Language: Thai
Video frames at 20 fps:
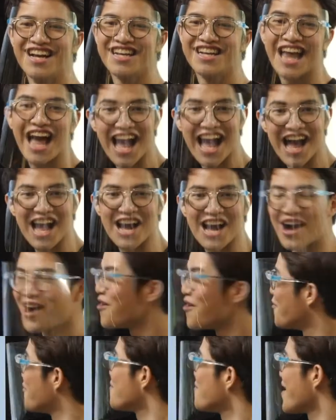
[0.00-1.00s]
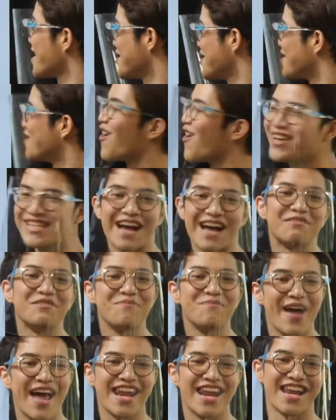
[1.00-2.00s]
ถ้าเขาไปถึง
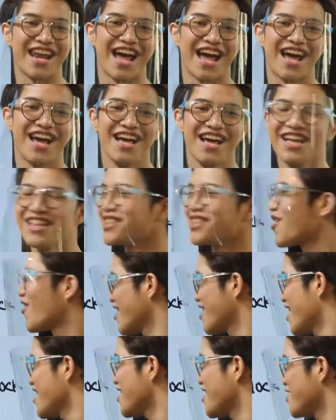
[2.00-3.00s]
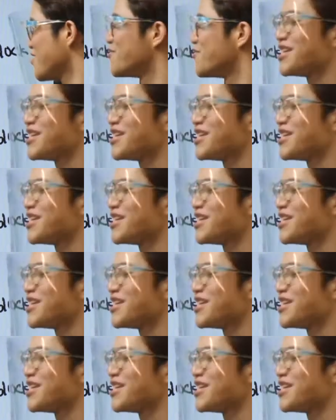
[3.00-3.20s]
138อะนะ แต่ตอนนี้ยังหยุด